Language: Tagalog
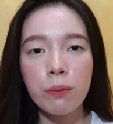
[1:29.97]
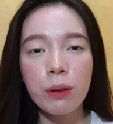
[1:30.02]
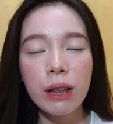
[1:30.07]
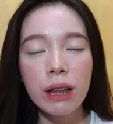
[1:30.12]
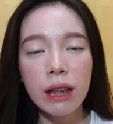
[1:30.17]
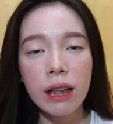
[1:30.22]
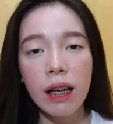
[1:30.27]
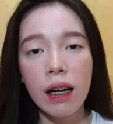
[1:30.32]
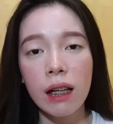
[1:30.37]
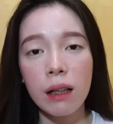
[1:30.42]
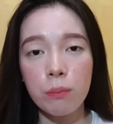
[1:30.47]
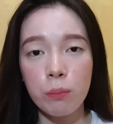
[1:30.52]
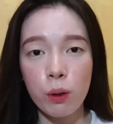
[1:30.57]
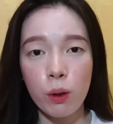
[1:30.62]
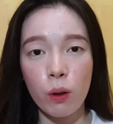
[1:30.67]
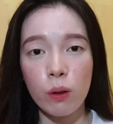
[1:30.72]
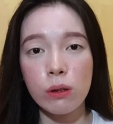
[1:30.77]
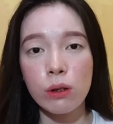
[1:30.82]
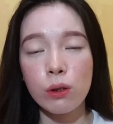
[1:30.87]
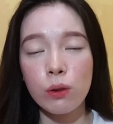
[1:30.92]
really help
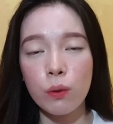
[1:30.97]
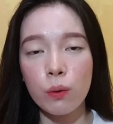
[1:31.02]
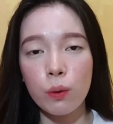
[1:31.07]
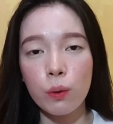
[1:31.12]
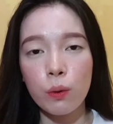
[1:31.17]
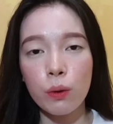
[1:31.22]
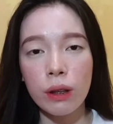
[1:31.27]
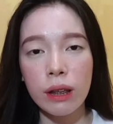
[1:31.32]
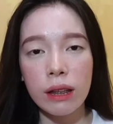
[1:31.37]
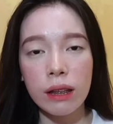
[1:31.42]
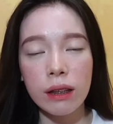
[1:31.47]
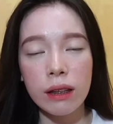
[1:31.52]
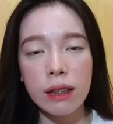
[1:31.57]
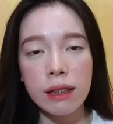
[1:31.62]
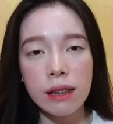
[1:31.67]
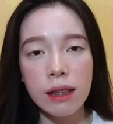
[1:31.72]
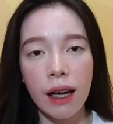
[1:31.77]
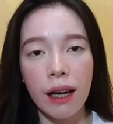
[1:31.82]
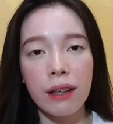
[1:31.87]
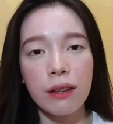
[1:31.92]
you also to treat
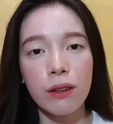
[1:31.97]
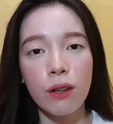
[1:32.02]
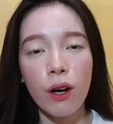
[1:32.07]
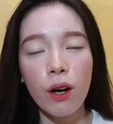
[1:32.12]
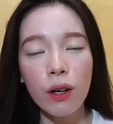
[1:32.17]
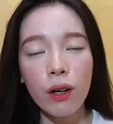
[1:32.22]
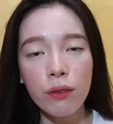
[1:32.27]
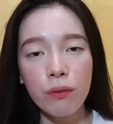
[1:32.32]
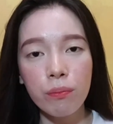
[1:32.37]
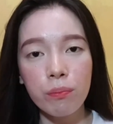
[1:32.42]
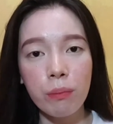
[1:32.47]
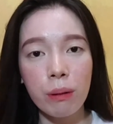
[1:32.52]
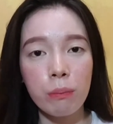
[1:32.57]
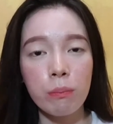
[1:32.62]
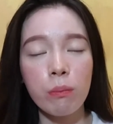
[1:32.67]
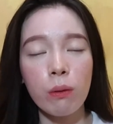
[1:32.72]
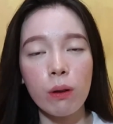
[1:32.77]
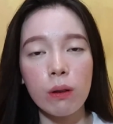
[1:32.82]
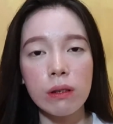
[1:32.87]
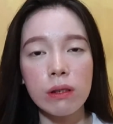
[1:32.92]
this kind of
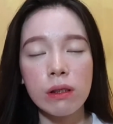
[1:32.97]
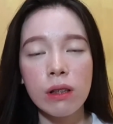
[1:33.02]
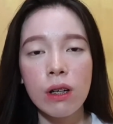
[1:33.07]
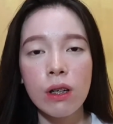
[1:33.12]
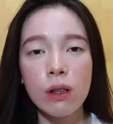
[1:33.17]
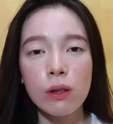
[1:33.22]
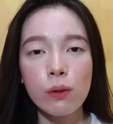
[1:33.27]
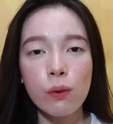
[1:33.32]
pimples.